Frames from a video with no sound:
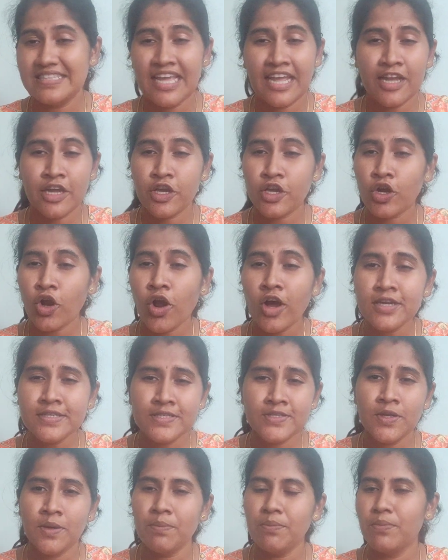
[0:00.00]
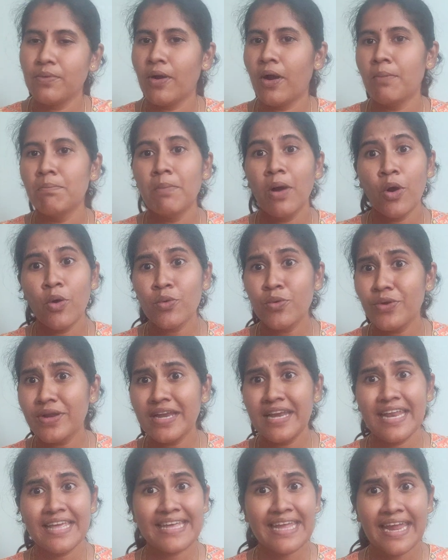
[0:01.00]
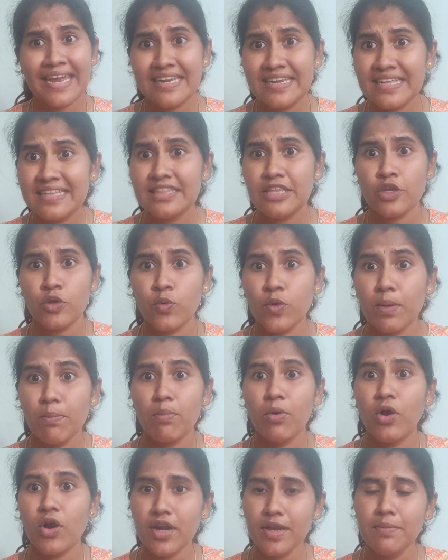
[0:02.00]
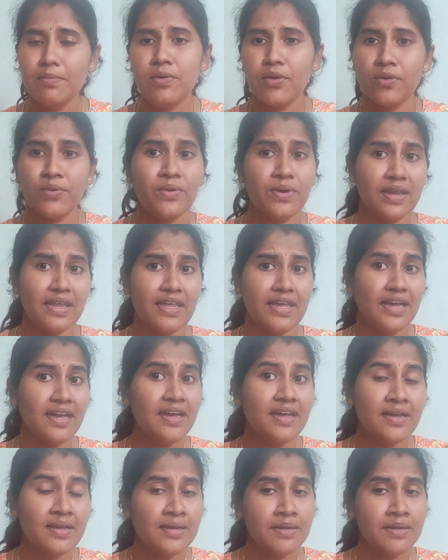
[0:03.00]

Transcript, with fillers: தே க்ராஸ் யர் ப்ரோ பவுண்ட்ரி லைக் எனி திங் உங்கள் பாடி பவுண்ட்ரியை